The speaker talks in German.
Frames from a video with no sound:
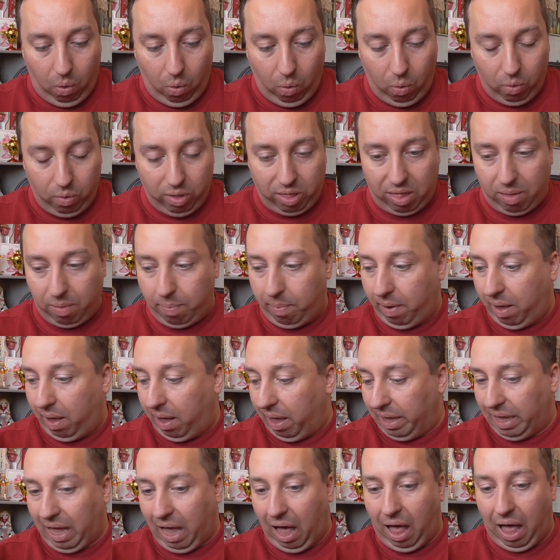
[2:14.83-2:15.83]
Und
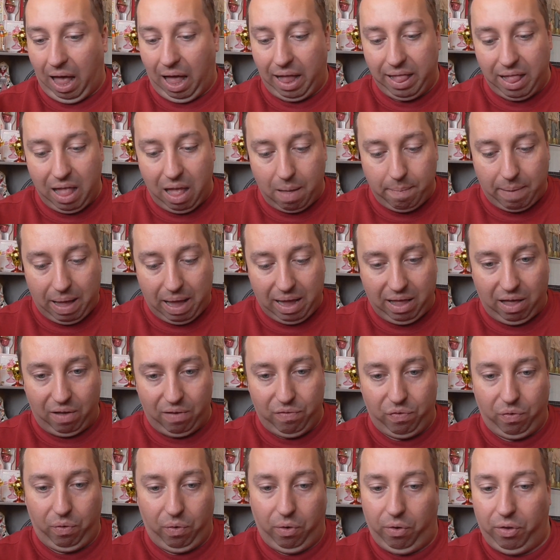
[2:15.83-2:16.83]
zwar, ja, an der
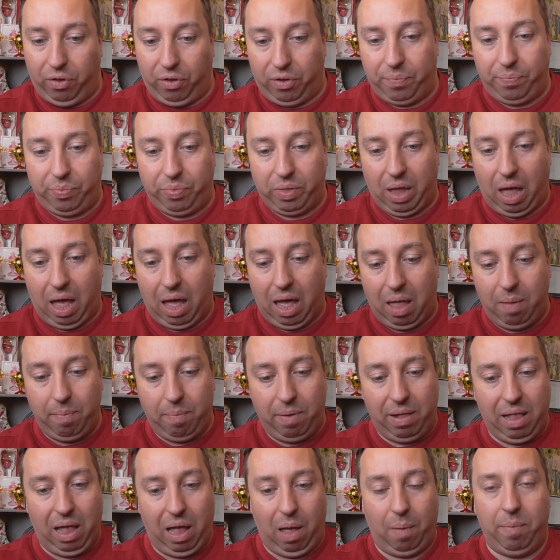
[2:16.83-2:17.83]
Manga-Front
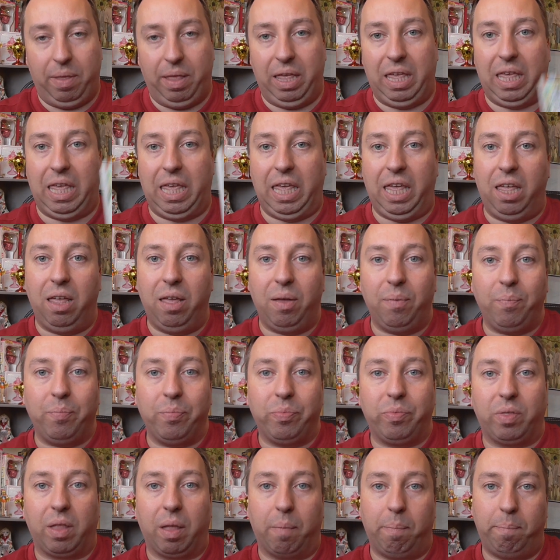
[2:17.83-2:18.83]
Einmal habe ich hier
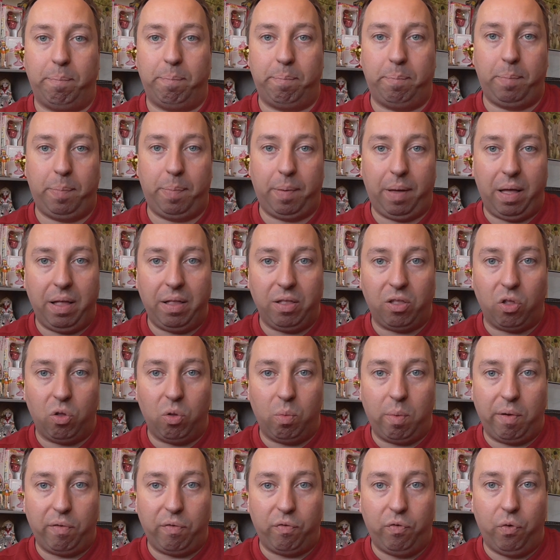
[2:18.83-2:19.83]
Band
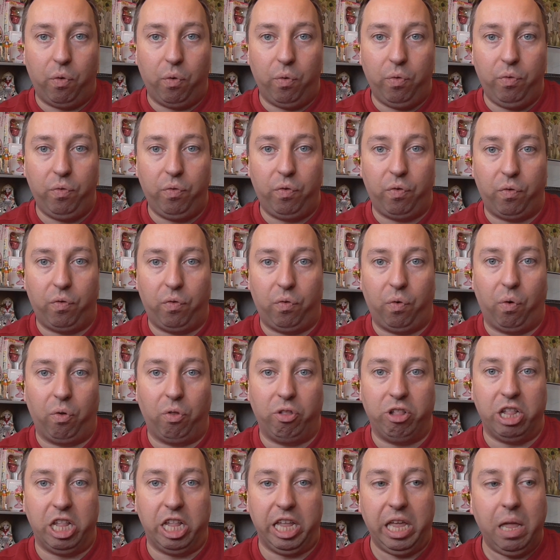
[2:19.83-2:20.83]
Nummer 5
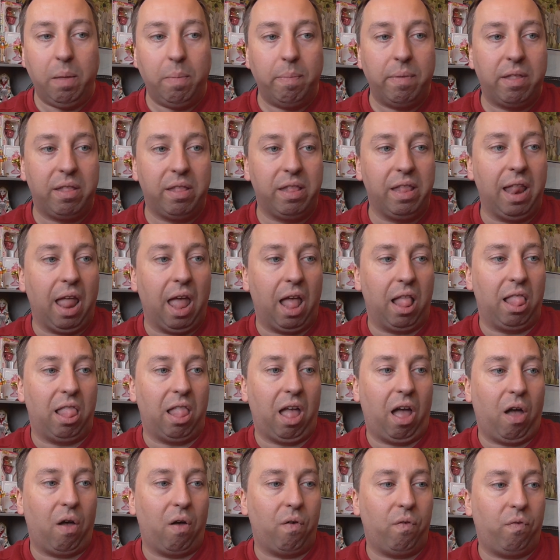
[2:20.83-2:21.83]
von Demon
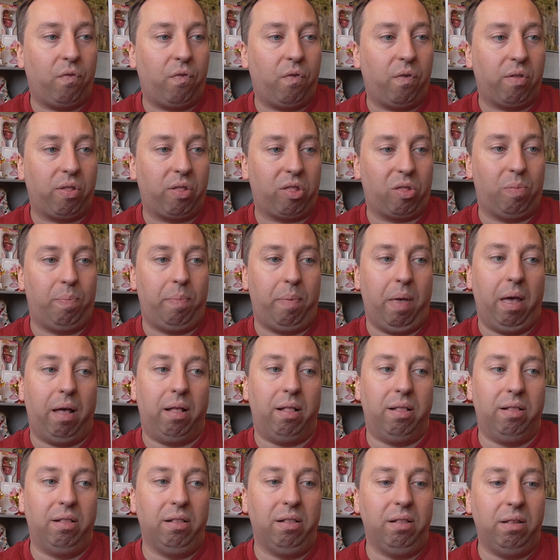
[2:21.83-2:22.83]
Love
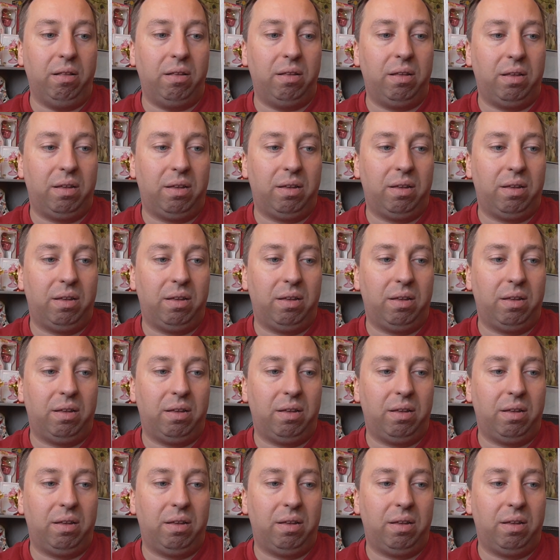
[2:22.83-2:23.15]
Spell.